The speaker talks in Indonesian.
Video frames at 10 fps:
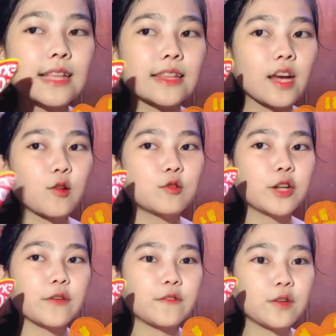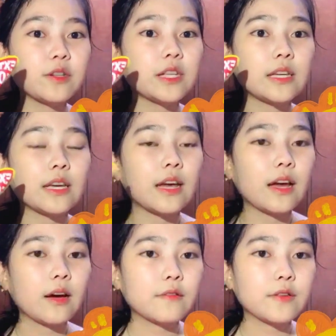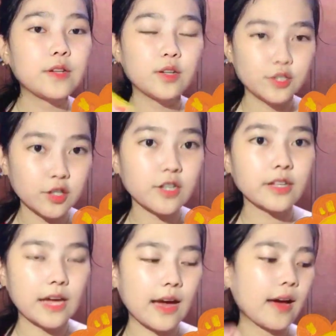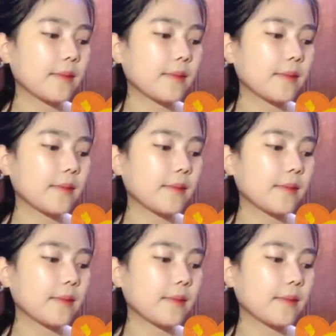nanti aku review di video short ya